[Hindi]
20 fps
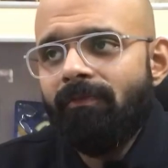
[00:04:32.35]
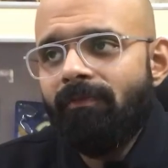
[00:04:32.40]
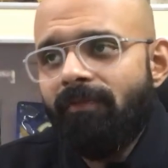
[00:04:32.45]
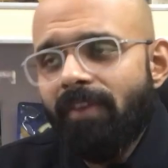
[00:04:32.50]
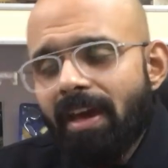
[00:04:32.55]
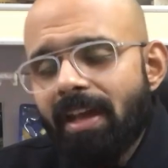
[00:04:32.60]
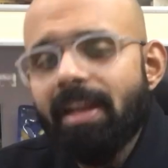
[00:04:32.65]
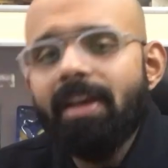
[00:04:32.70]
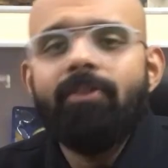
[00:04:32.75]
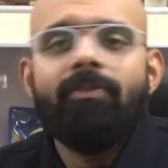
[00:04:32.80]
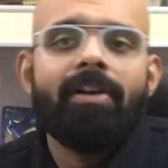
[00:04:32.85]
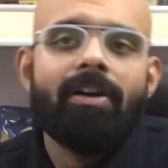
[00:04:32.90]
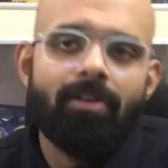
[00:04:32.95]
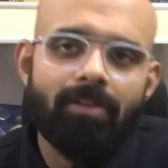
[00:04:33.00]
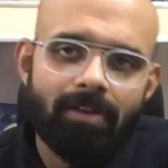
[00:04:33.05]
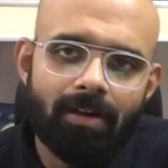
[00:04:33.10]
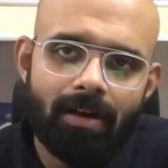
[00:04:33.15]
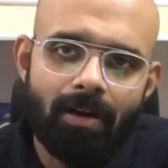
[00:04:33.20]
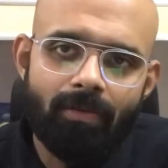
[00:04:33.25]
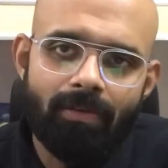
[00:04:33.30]
वेरी क्विक ऑन
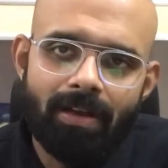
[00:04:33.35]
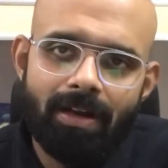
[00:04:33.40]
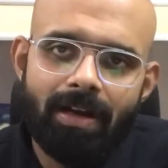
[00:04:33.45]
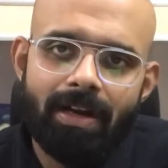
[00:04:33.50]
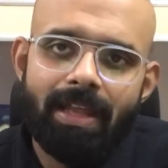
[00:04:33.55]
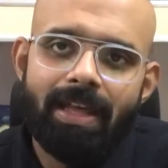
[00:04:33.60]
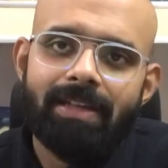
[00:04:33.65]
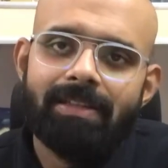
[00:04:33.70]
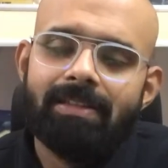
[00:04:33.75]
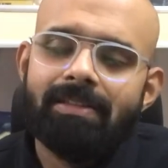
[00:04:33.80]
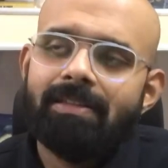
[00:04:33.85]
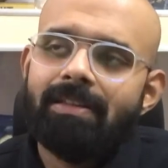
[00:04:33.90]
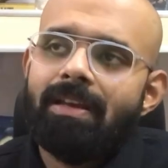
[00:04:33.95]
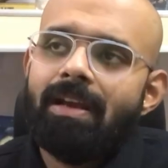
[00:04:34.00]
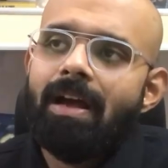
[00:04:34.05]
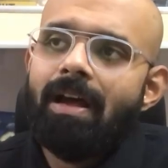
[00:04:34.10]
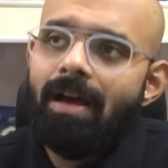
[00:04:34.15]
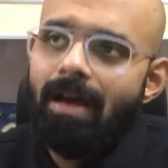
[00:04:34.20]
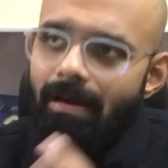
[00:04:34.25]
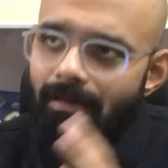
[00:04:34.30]
द काउंटर अटैक
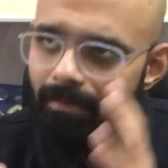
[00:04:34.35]
जिसका